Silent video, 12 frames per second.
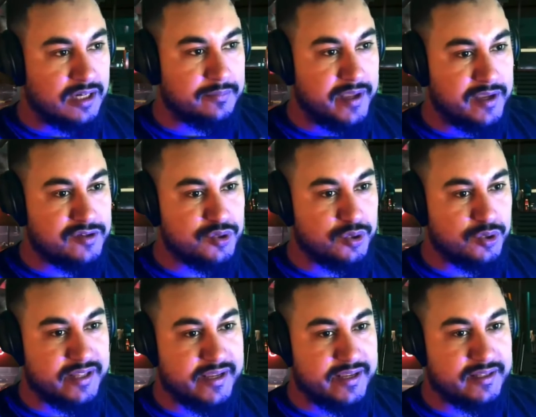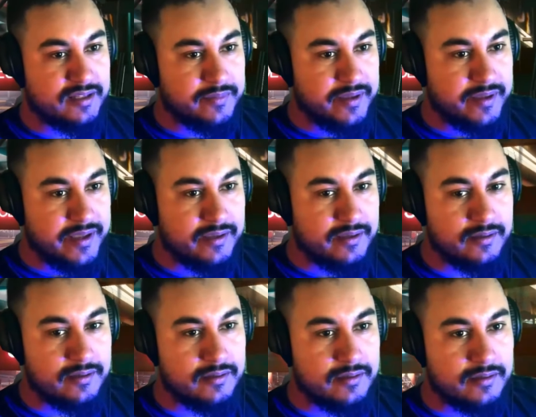chamei o Johnny aí também.
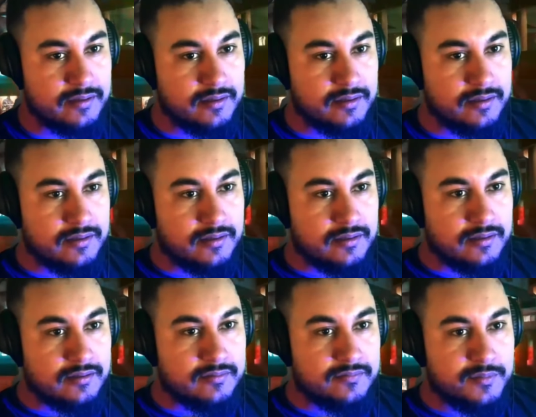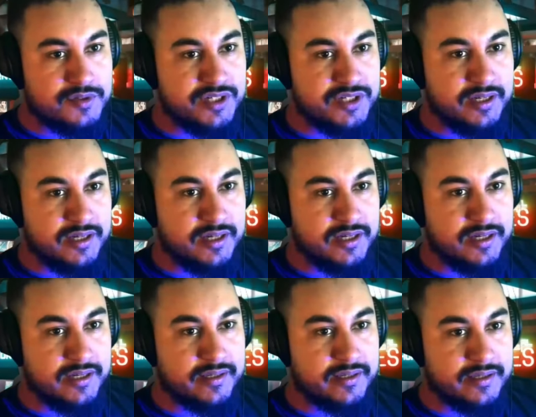Vamos de
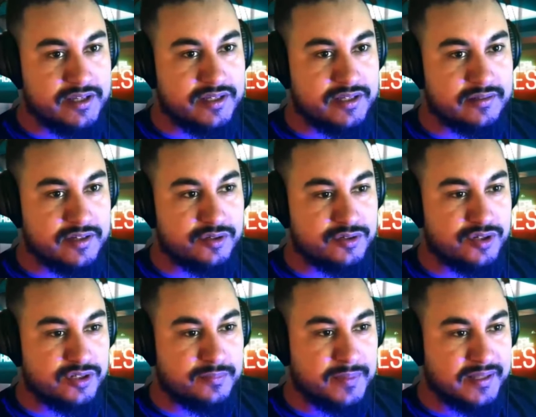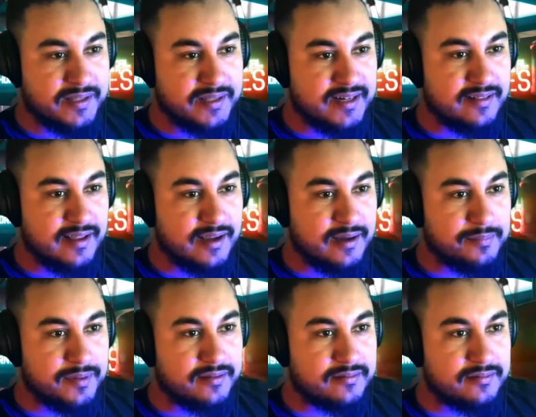gangue. Ixi, deixou o Johnny pra trás lá,
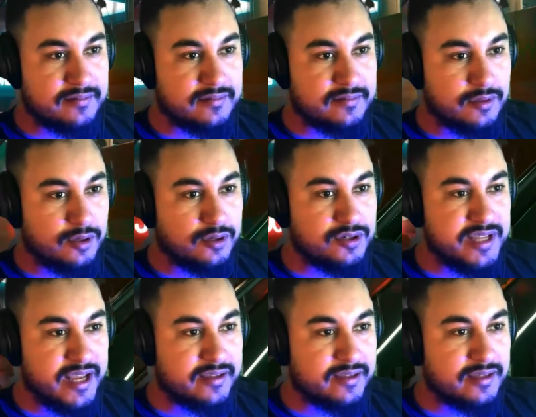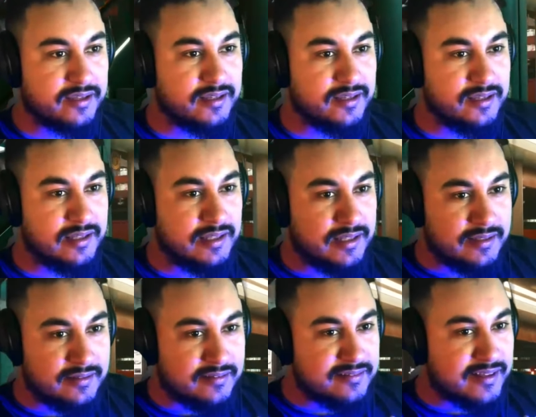rapaz. Ô louco, Jack.
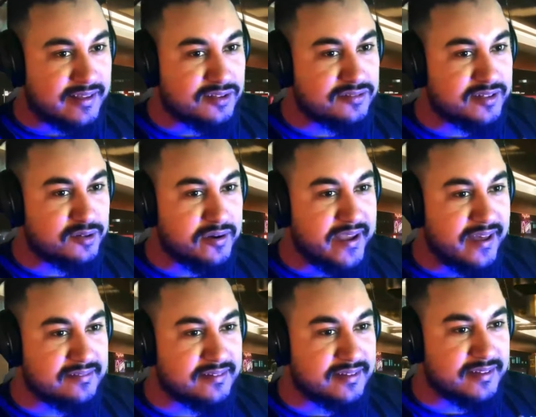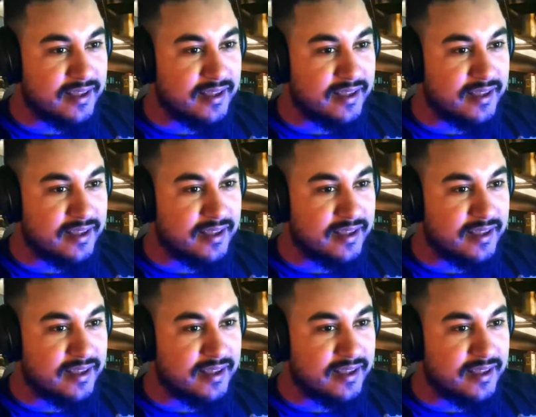Eles ainda não se conhecem,